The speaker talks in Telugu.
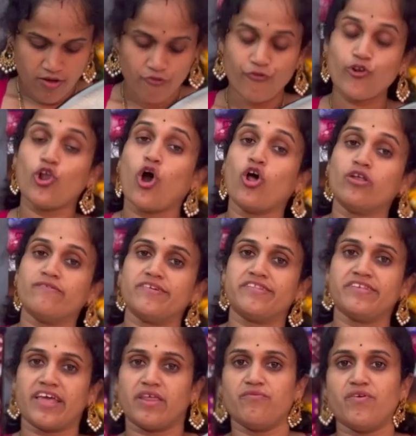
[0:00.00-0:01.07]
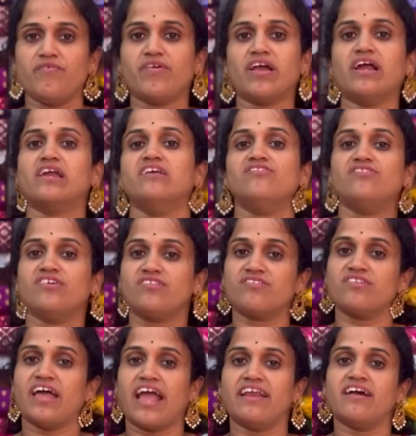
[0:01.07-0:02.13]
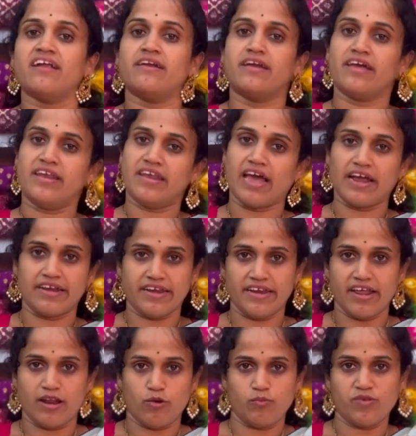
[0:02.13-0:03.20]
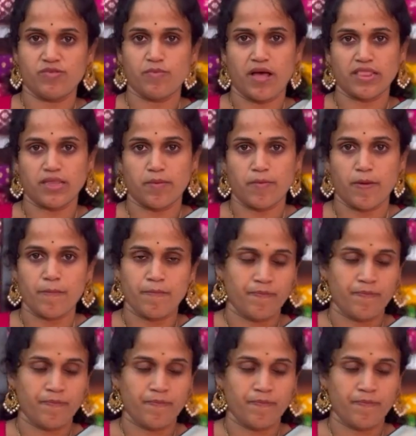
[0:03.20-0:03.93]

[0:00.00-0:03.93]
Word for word: ఫుల్ ఆల్ ఓవర్ జరీ వీవింగ్ అండి జస్ట్ నైన్ హండ్రెడ్ అండ్ నైంటీ నైన్ రూపీస్ మాత్రమే